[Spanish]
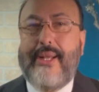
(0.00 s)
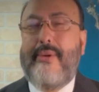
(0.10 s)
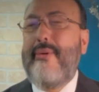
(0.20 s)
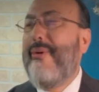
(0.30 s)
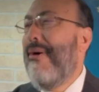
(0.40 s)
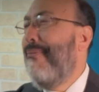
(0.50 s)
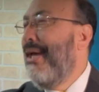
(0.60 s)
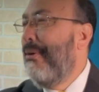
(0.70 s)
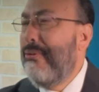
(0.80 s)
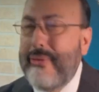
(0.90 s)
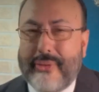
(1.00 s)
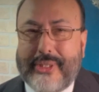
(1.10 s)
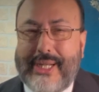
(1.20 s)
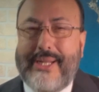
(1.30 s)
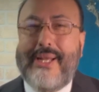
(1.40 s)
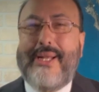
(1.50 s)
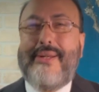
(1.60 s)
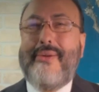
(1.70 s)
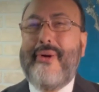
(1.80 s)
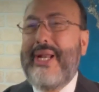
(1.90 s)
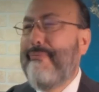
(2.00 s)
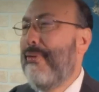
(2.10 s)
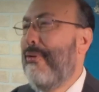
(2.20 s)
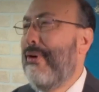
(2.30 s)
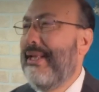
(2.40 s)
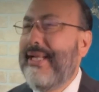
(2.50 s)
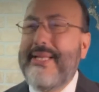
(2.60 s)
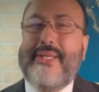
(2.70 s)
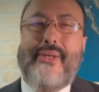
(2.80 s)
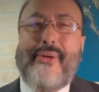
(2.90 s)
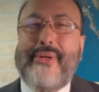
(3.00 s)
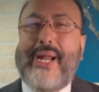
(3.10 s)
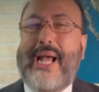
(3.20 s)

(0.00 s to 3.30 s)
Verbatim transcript: no me gusta, no le pongo atención,